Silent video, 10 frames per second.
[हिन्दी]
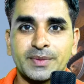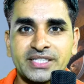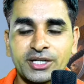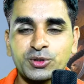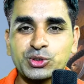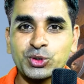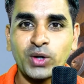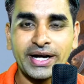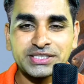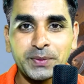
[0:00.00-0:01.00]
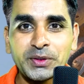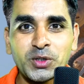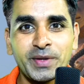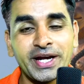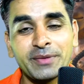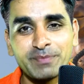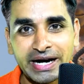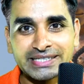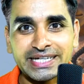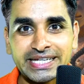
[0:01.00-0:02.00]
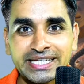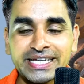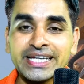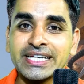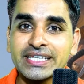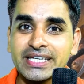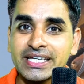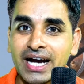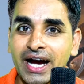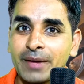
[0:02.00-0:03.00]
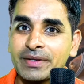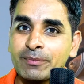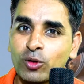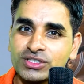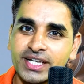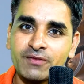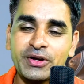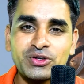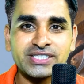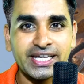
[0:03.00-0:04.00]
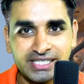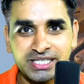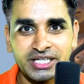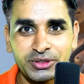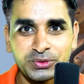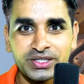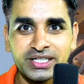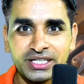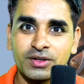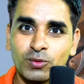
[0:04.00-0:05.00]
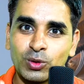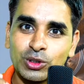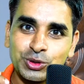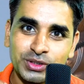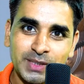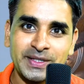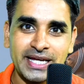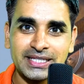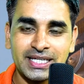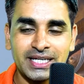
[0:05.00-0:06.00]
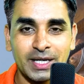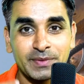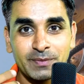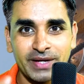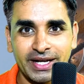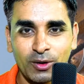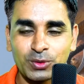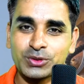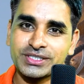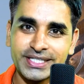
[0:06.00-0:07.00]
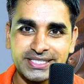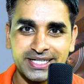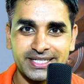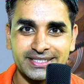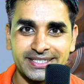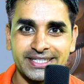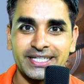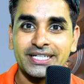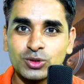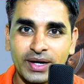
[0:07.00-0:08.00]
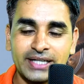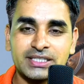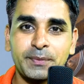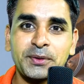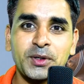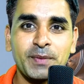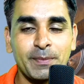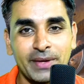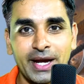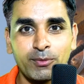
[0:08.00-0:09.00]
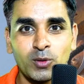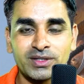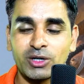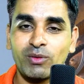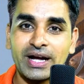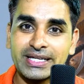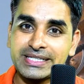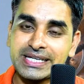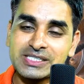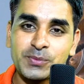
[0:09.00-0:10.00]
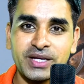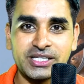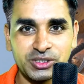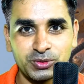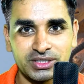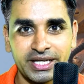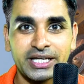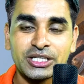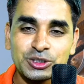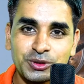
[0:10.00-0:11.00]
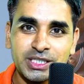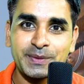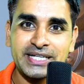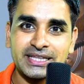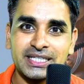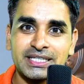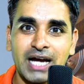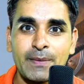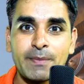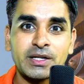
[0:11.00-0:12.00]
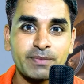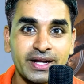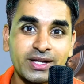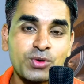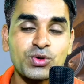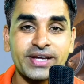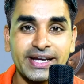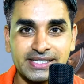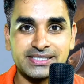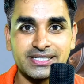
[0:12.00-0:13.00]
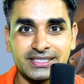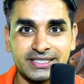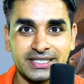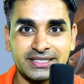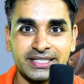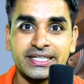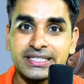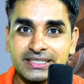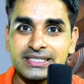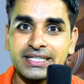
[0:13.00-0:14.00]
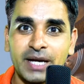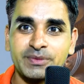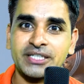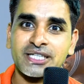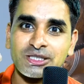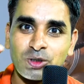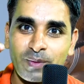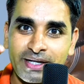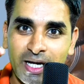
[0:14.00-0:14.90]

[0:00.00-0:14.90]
नमस्कार दोस्तों आज के वीडियो में हम बात करेंगे कि आपने बहुत सारी वीडियोस ऐसी देखी होंगी कि वो लोग चुटकी बजाते ही अपने बैकग्राउंड को चेंज कर देते हैं तो आज के वीडियो में मैं आपको बताऊंगा कि यह सब कैसे होता है चुटकी बजाते ही आप अपने बैकग्राउंड को कैसे चेंज कर सकते हैं जैसे कि आप देख सकते हो मैंने